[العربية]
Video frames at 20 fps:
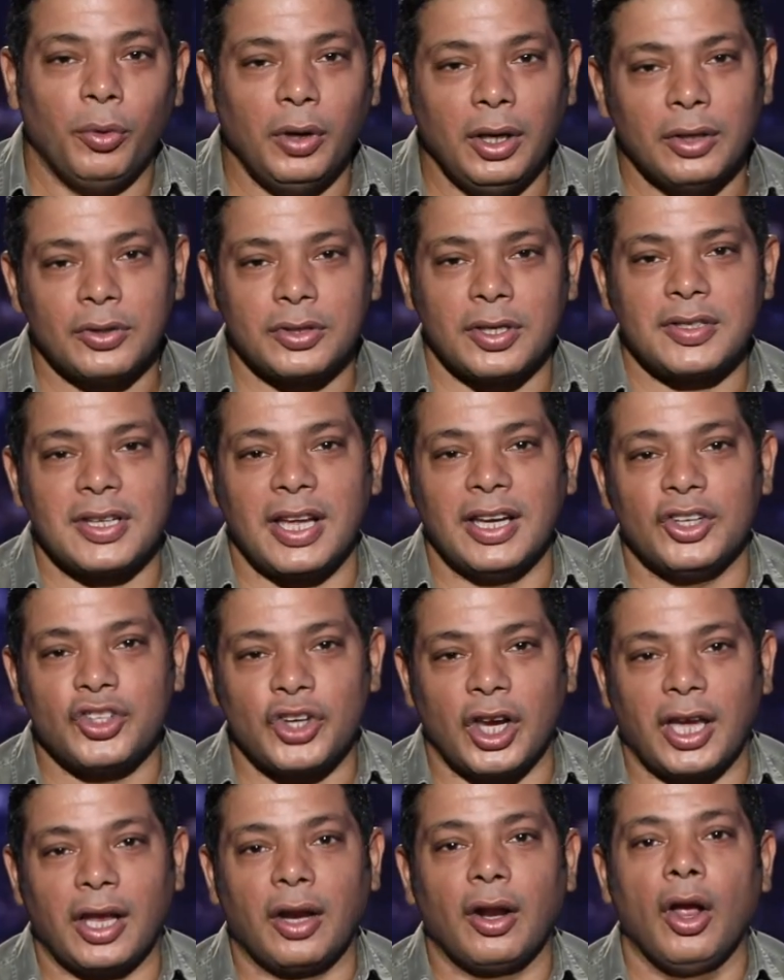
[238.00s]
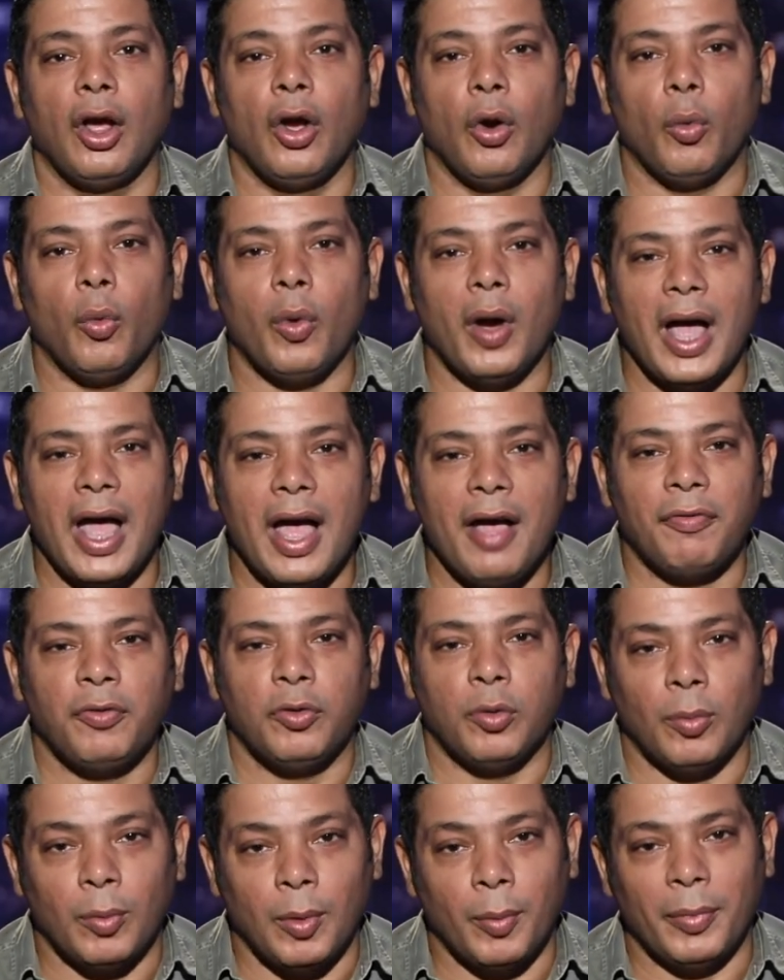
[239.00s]
والاستاذ هاني شاكر
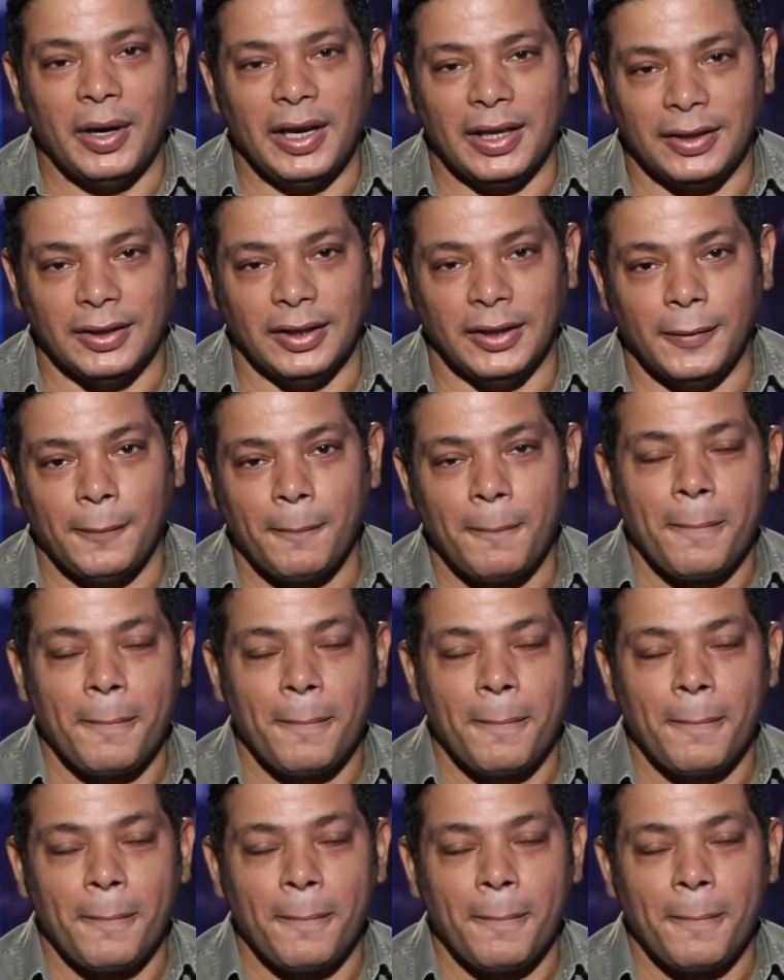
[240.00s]
وقفهم هما الاثنين